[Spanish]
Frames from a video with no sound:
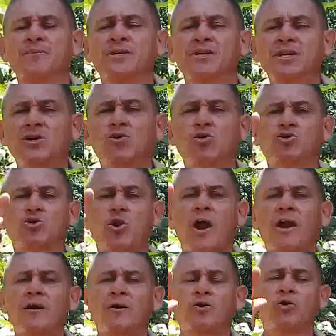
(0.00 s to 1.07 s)
y
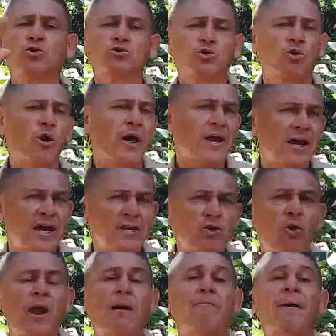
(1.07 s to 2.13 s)
controlar, controlar ellos
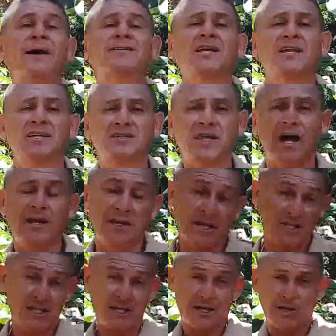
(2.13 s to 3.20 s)
la pasta dental. Es
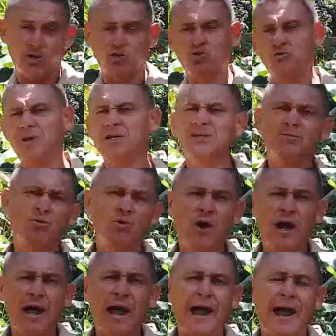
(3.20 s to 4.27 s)
decir, que no tuviésemos
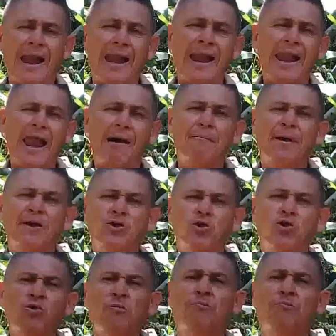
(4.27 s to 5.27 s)
la menor